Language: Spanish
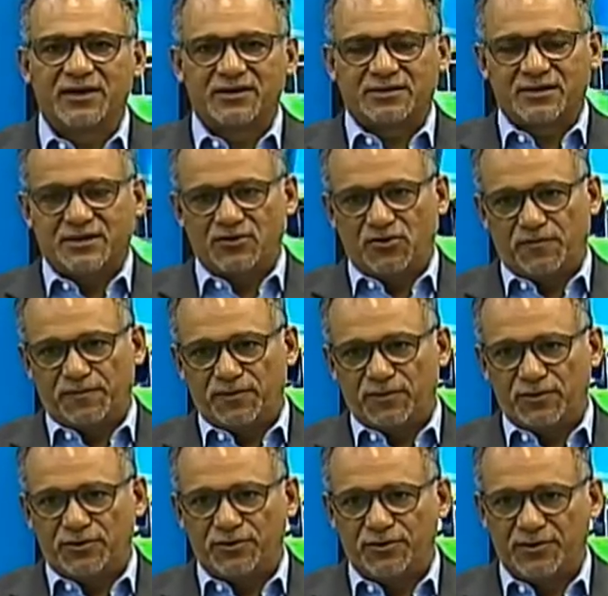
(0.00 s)
ha estado
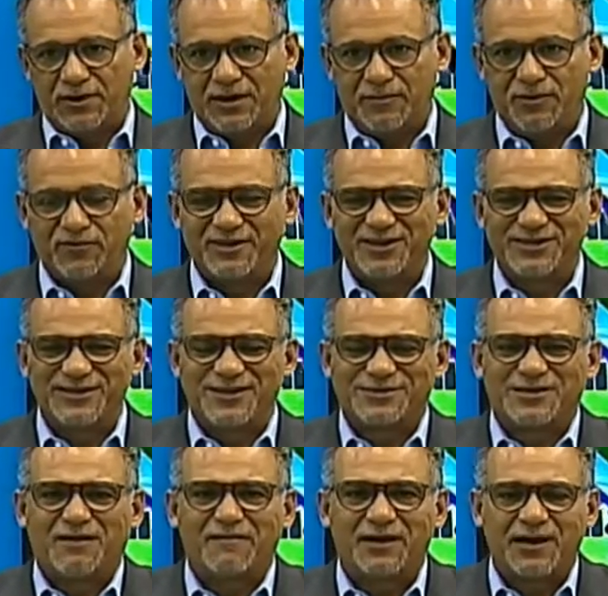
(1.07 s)
por la provincia
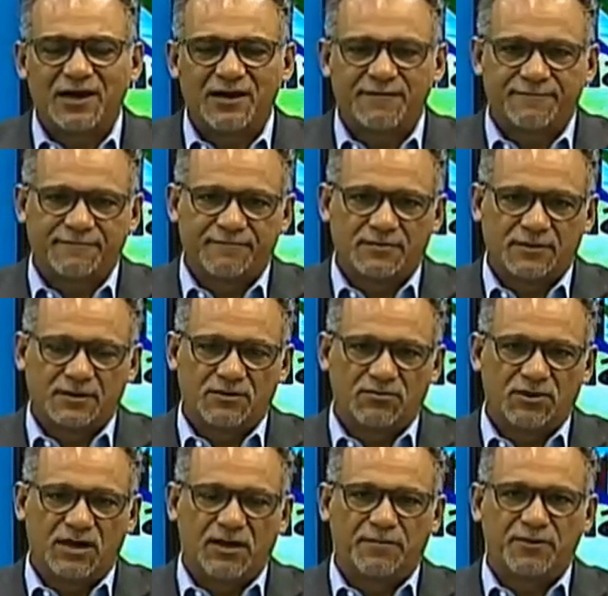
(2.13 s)
Samaná,
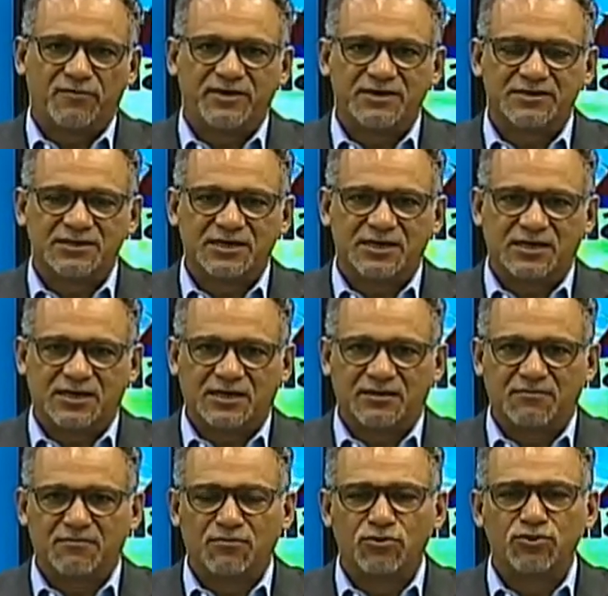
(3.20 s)
una provincia
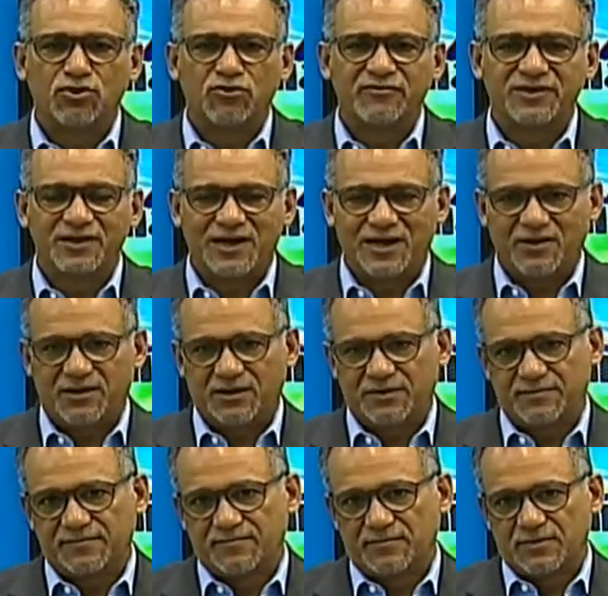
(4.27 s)
muy olvidada.
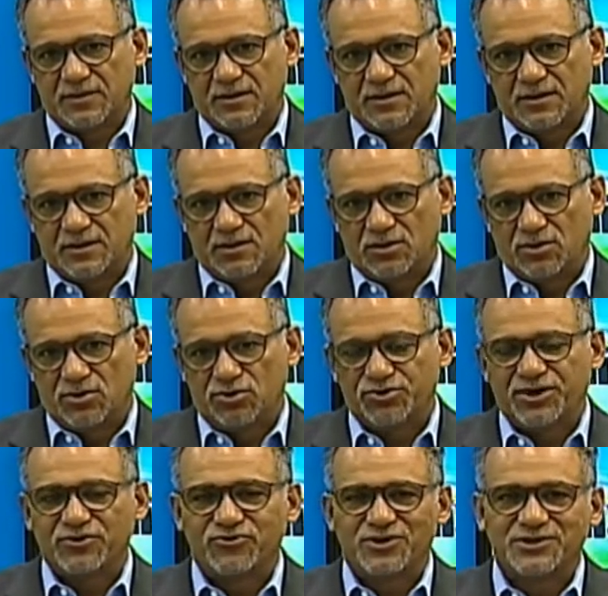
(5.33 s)
No
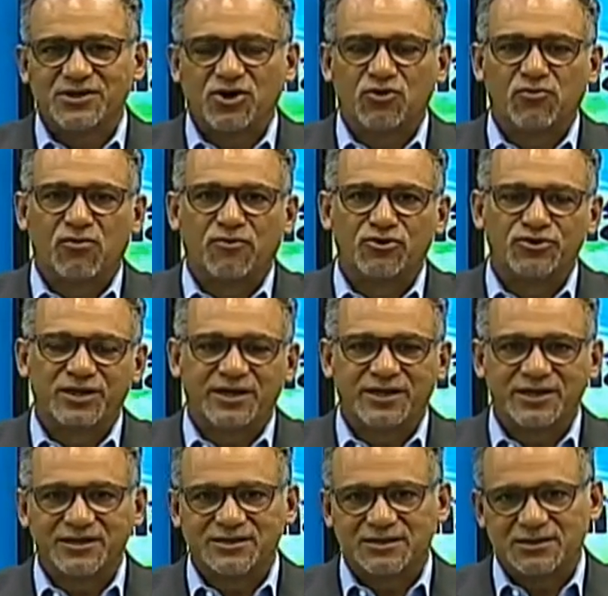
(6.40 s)
tanto así como
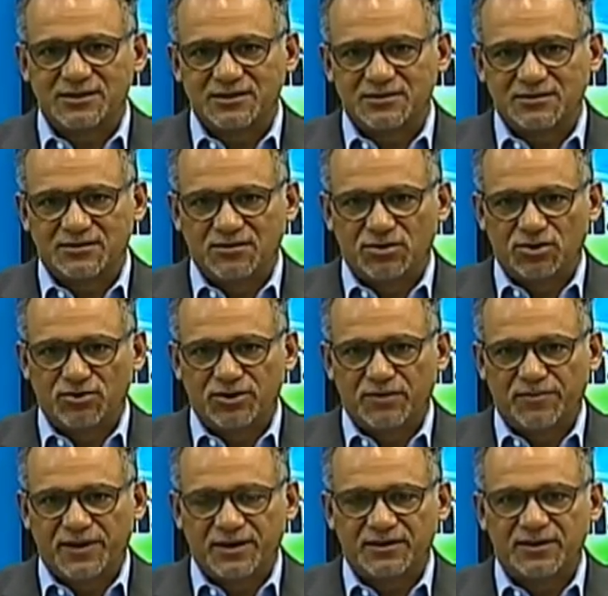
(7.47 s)
Montecristi, donde
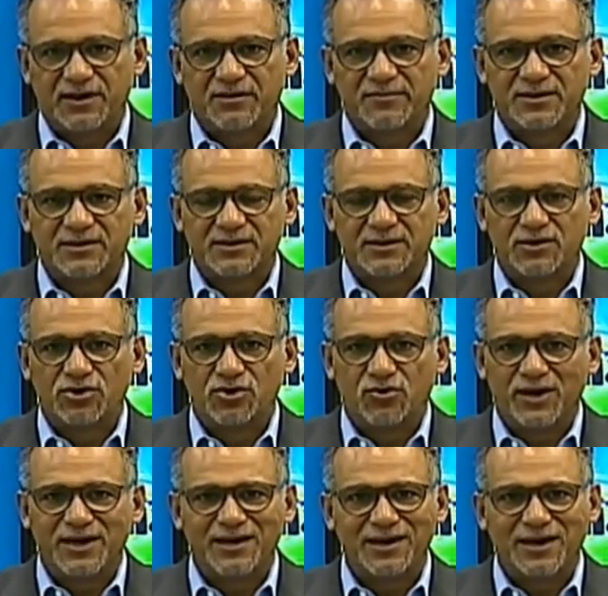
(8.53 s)
prácticamente
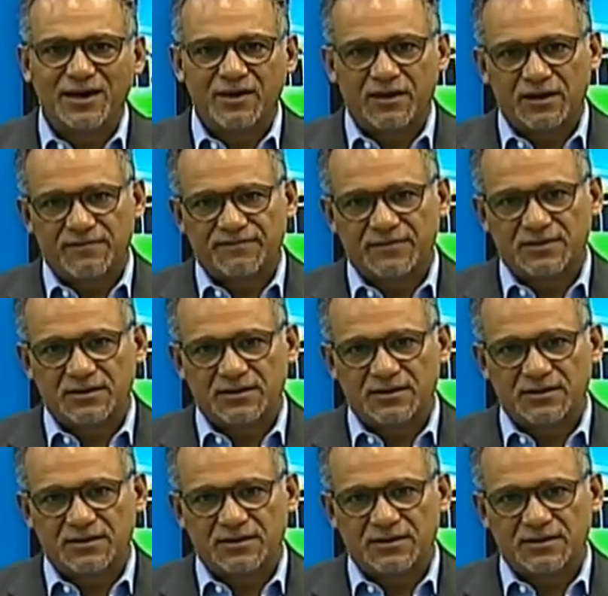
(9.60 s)
no hay nada,